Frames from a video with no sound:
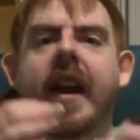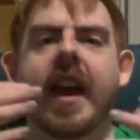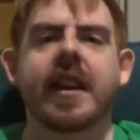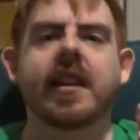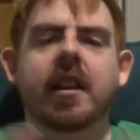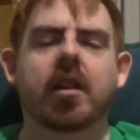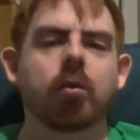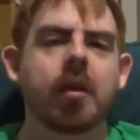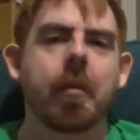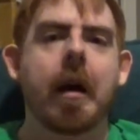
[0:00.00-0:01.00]
endlich zu
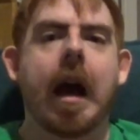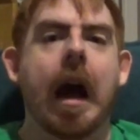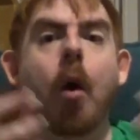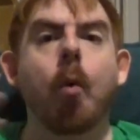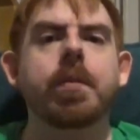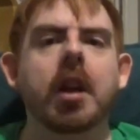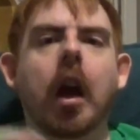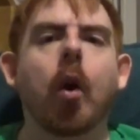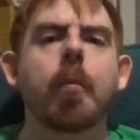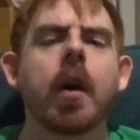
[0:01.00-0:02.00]
dem
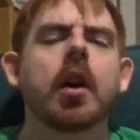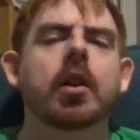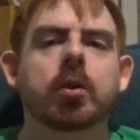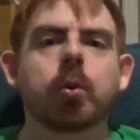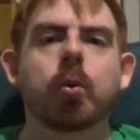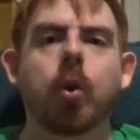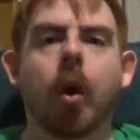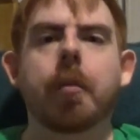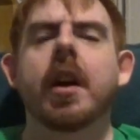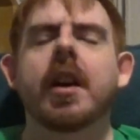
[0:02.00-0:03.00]
Hauptraum zu
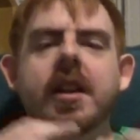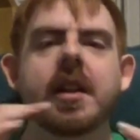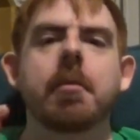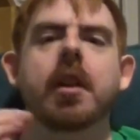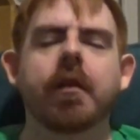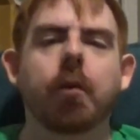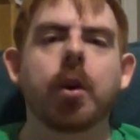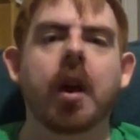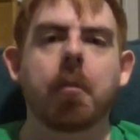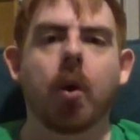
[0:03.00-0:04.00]
kommen, nämlich wo
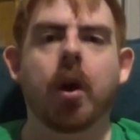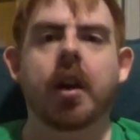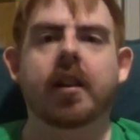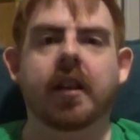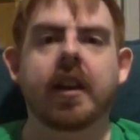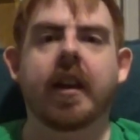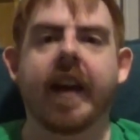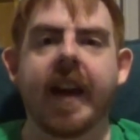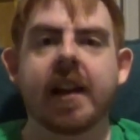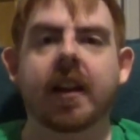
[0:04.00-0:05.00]
der Mörder seiner
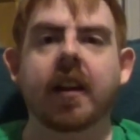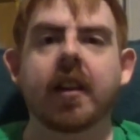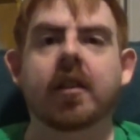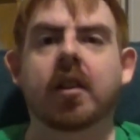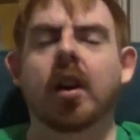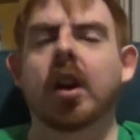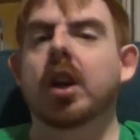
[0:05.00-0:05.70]
Eltern ist.